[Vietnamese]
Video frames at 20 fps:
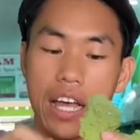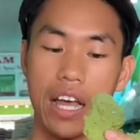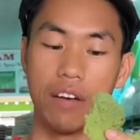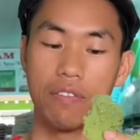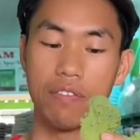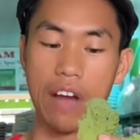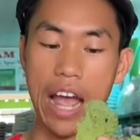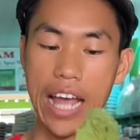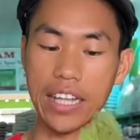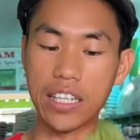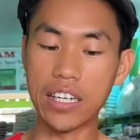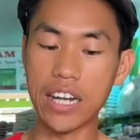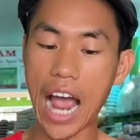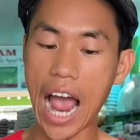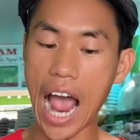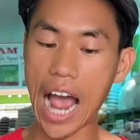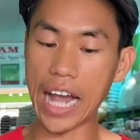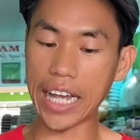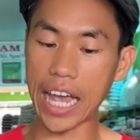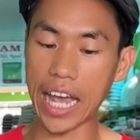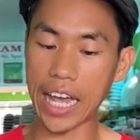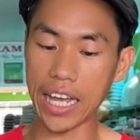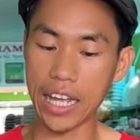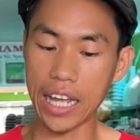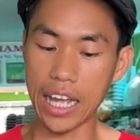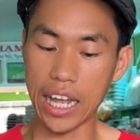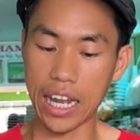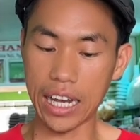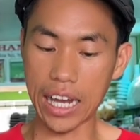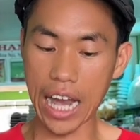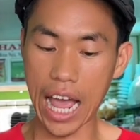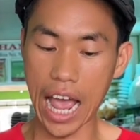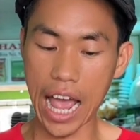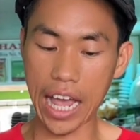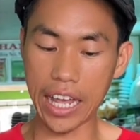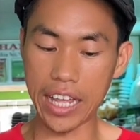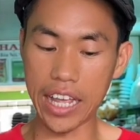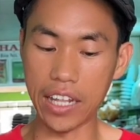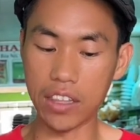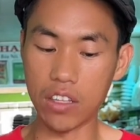và thứ hai ấy
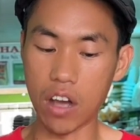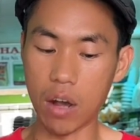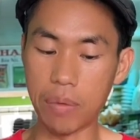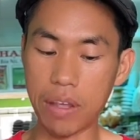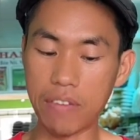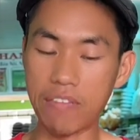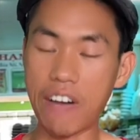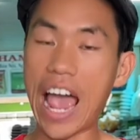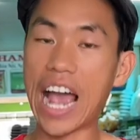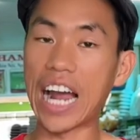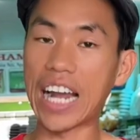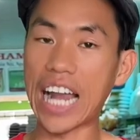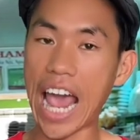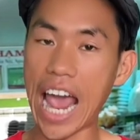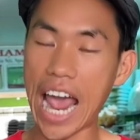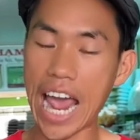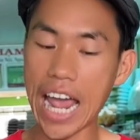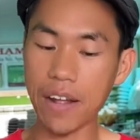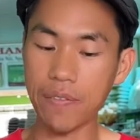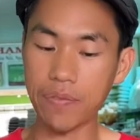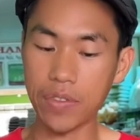là hiện tượng bị vàng lá